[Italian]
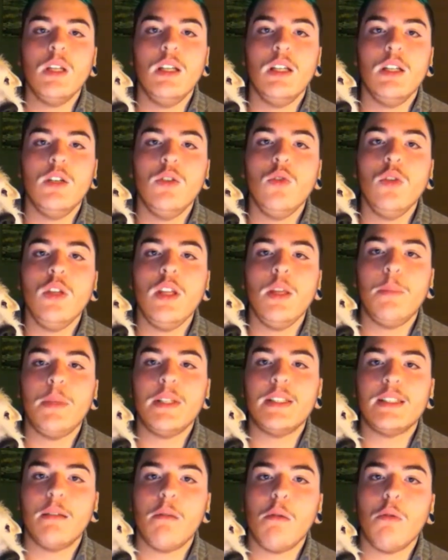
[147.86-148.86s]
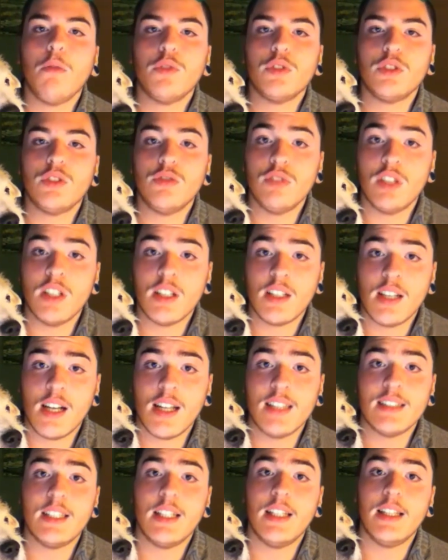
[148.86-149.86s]
Eh, noi pensavamo fosse un Jack
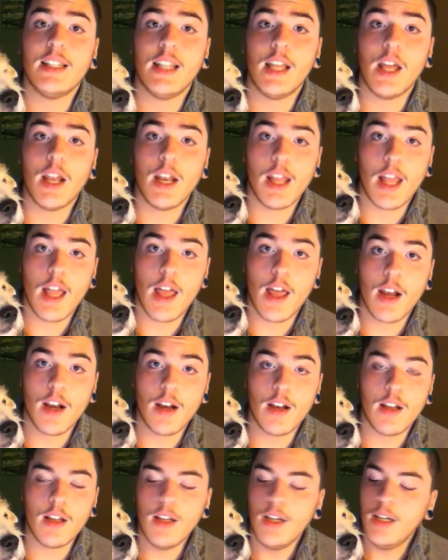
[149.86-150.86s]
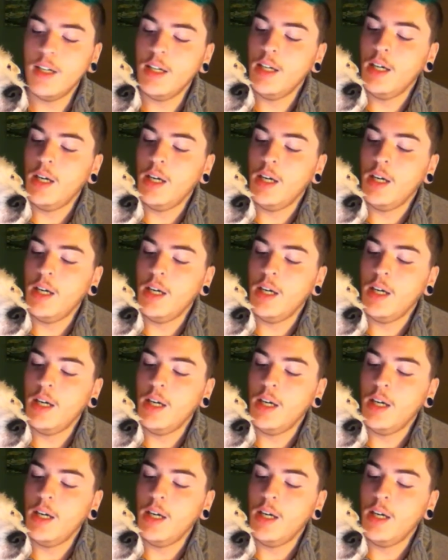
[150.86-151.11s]
Russell Terrier,